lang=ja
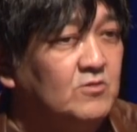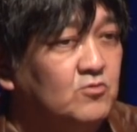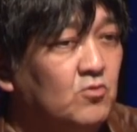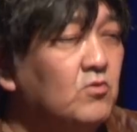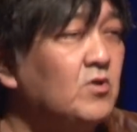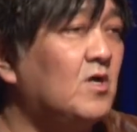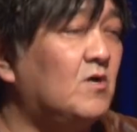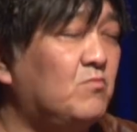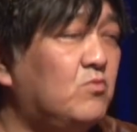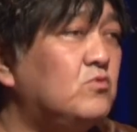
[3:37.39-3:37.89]
と
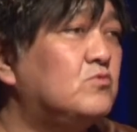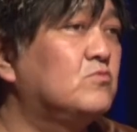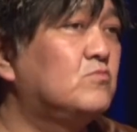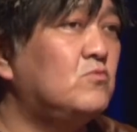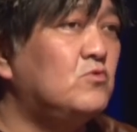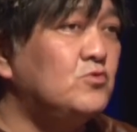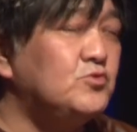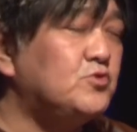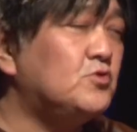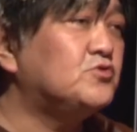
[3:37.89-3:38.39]
ころが僕
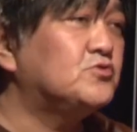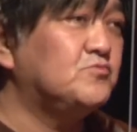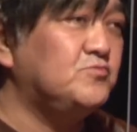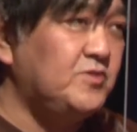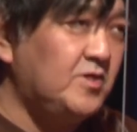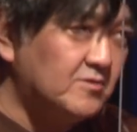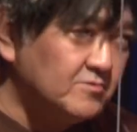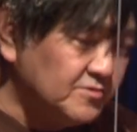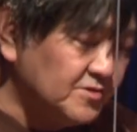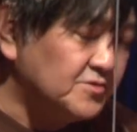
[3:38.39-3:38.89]
もう一つ
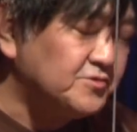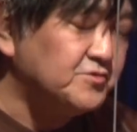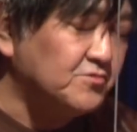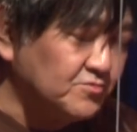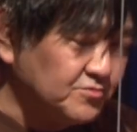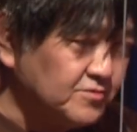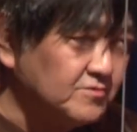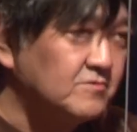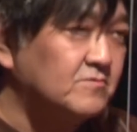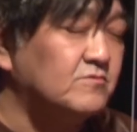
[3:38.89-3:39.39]
見えるんです
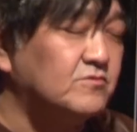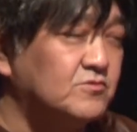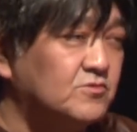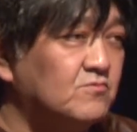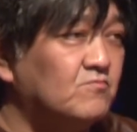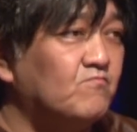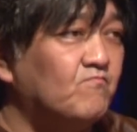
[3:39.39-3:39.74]
よって。